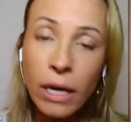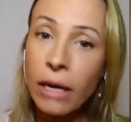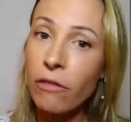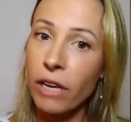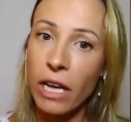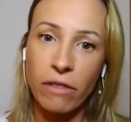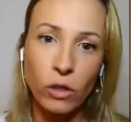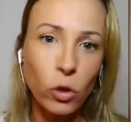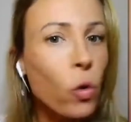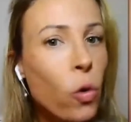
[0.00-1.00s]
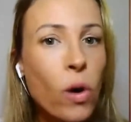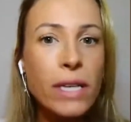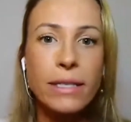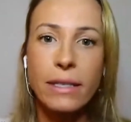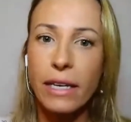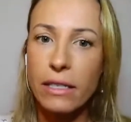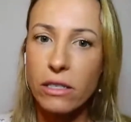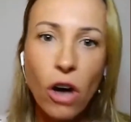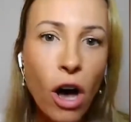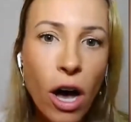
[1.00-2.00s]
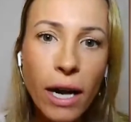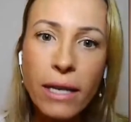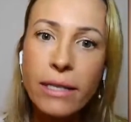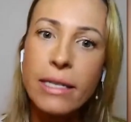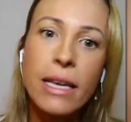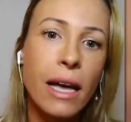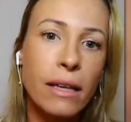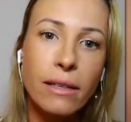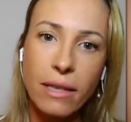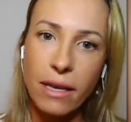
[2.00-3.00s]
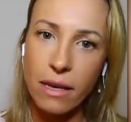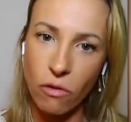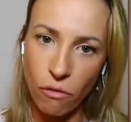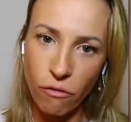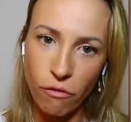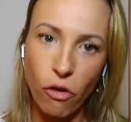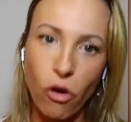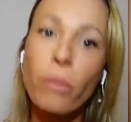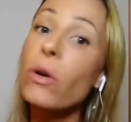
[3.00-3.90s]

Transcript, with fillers: ficava duas, três horas e ainda saía com fome,